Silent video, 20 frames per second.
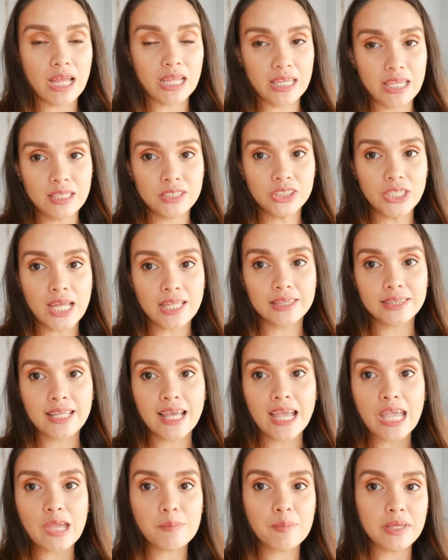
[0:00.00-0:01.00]
A chat
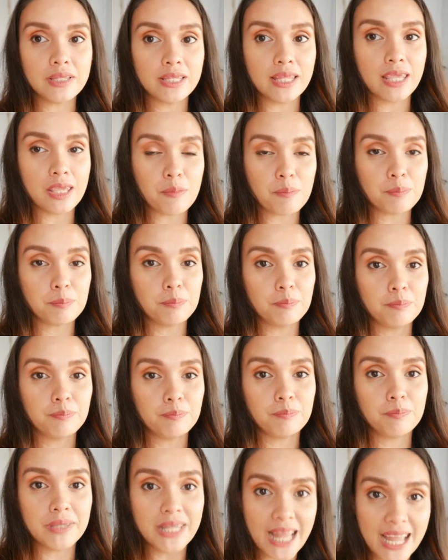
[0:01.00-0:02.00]
time and a
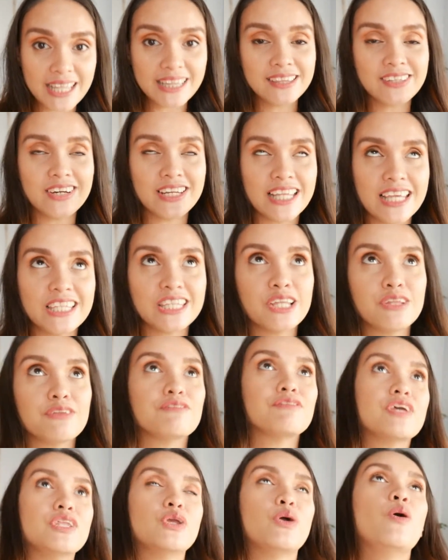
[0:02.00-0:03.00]
plant-related
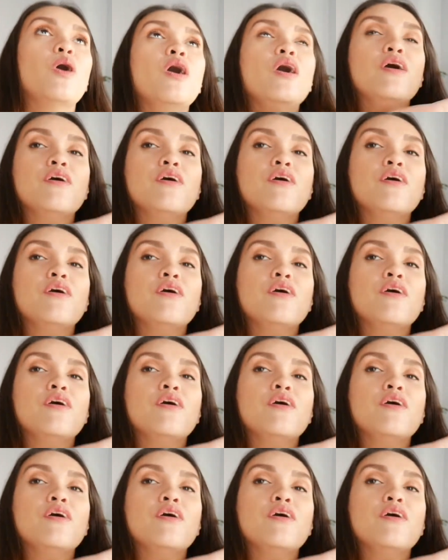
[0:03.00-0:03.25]
video.